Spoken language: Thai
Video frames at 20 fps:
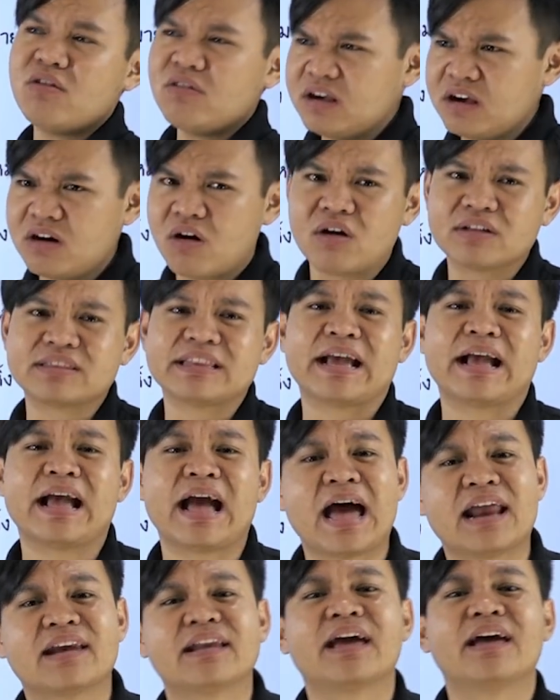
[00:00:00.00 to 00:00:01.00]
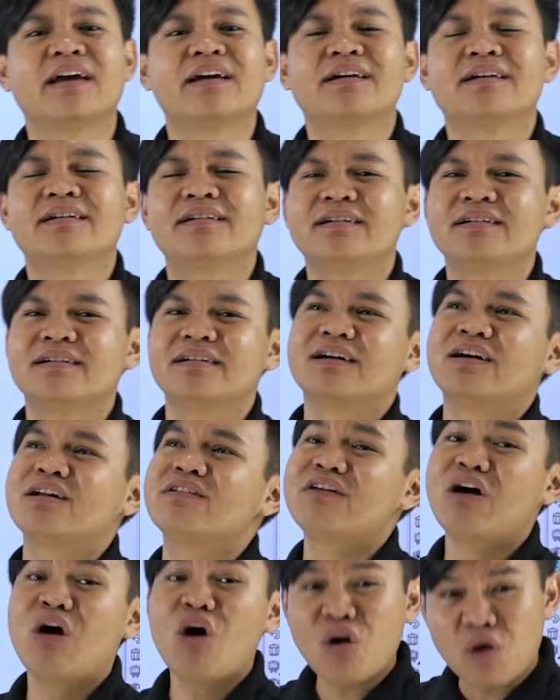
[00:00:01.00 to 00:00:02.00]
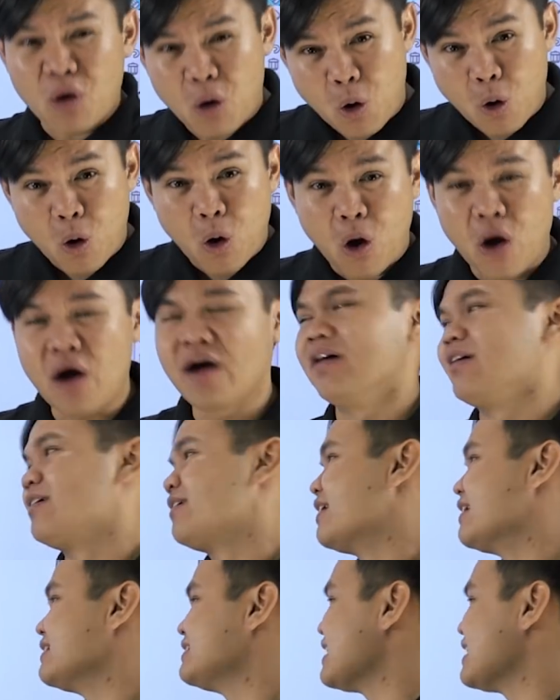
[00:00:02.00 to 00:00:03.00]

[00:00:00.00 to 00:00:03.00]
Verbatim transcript: ก็คือหอแต่งงานไงเขาเรียกว่าห้องหอนะ